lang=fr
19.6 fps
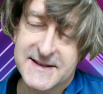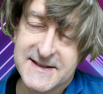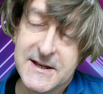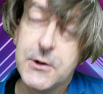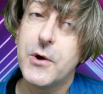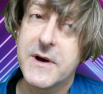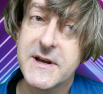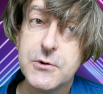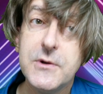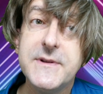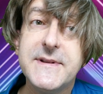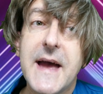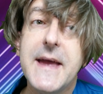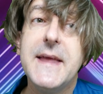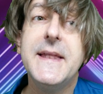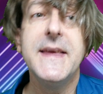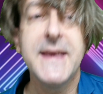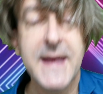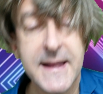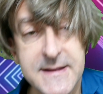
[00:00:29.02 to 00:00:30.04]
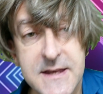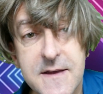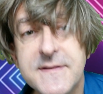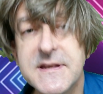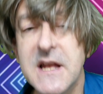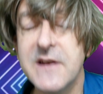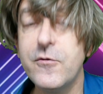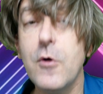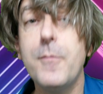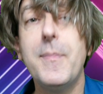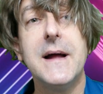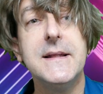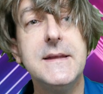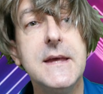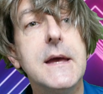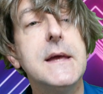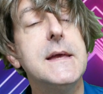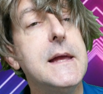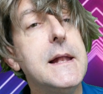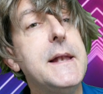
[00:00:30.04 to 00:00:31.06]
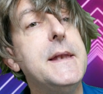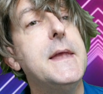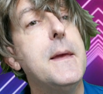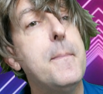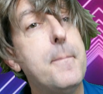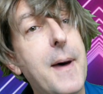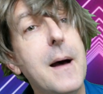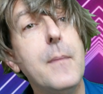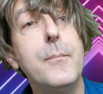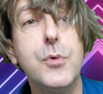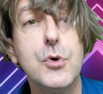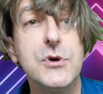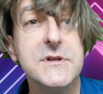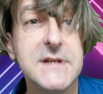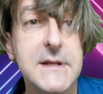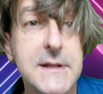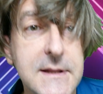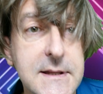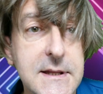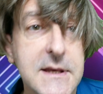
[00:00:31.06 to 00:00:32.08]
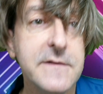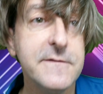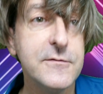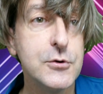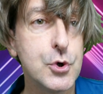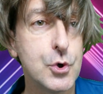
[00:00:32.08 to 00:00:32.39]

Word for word: si le résultat est négatif, ça ne veut pas dire qu'il n'est pas positif,